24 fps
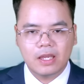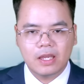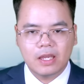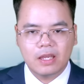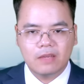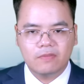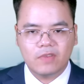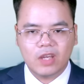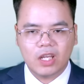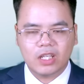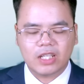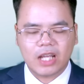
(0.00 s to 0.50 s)

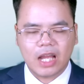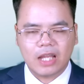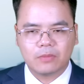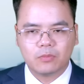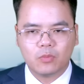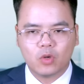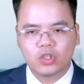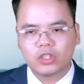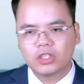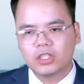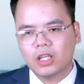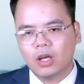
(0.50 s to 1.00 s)
Viễn cảnh
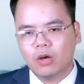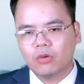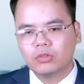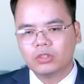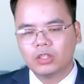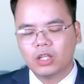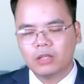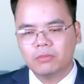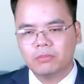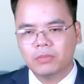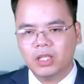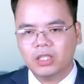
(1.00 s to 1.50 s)
một triệu
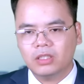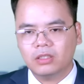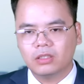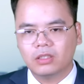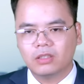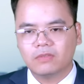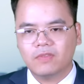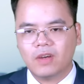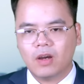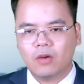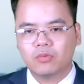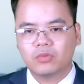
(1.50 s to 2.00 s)
người Mỹ tử
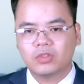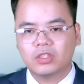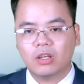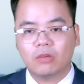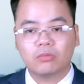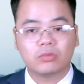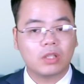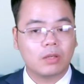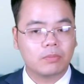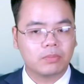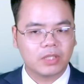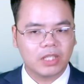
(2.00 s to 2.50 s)
vong trong
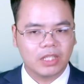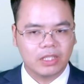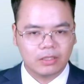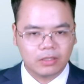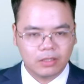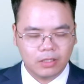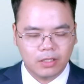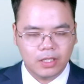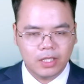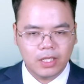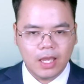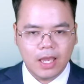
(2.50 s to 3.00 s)
thập kỷ
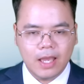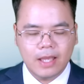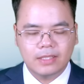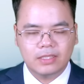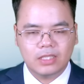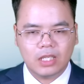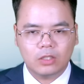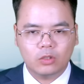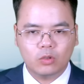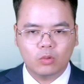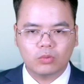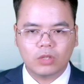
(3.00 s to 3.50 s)
tới
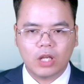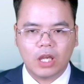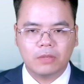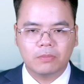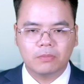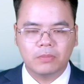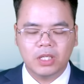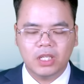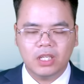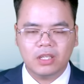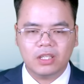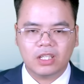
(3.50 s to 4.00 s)
sẽ thúc đẩy
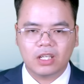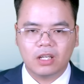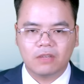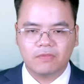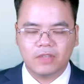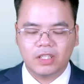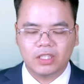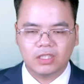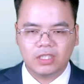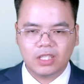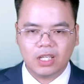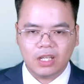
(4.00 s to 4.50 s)
Mỹ cần
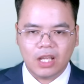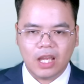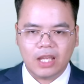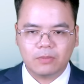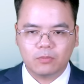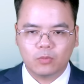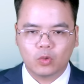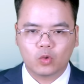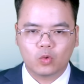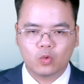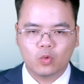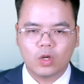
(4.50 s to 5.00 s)
phải tiến hành
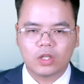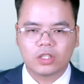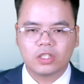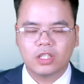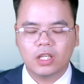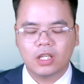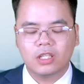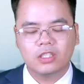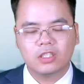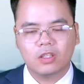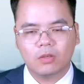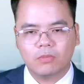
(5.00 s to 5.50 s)
một cuộc
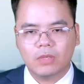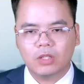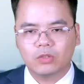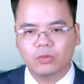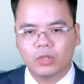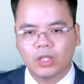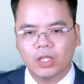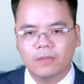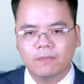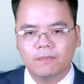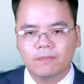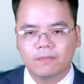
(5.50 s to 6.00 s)
chiến chống ma
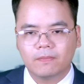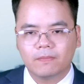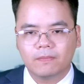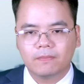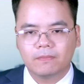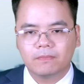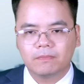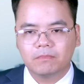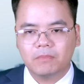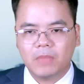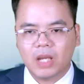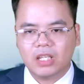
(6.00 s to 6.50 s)
túy,
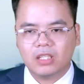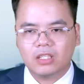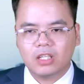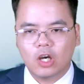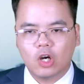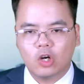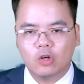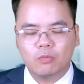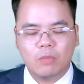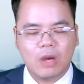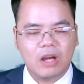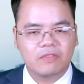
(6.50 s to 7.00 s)
bắt
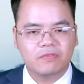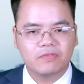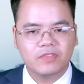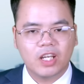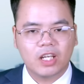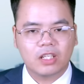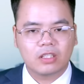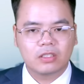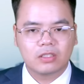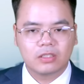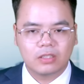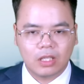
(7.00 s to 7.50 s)
đầu bằng
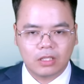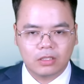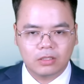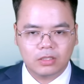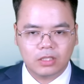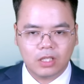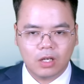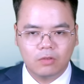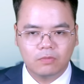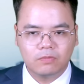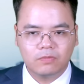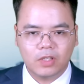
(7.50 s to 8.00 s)
việc tấn
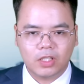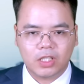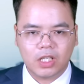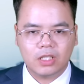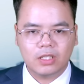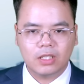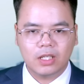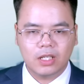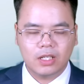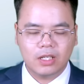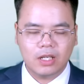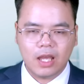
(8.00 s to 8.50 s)
công vào
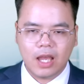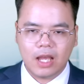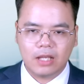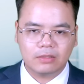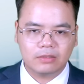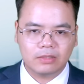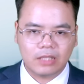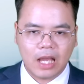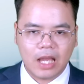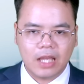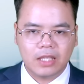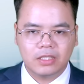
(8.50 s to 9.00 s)
các ngân hàng
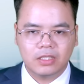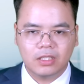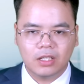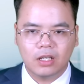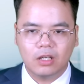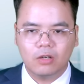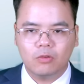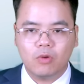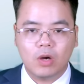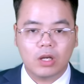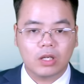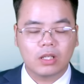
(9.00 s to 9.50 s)
tài
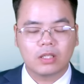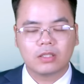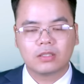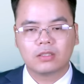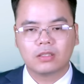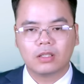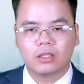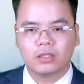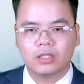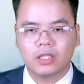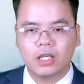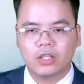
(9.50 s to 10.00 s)
trợ hoặc là
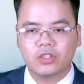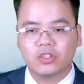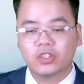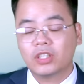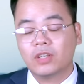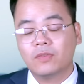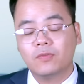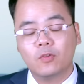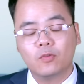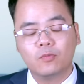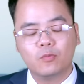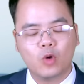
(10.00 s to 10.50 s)
rửa tiền cho các
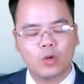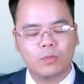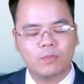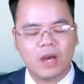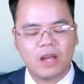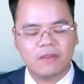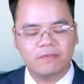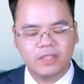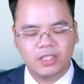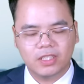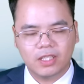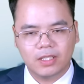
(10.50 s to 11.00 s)
vụ buôn
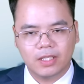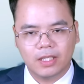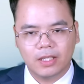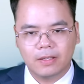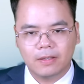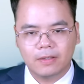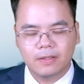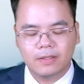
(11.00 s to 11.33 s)
bán fentanyl.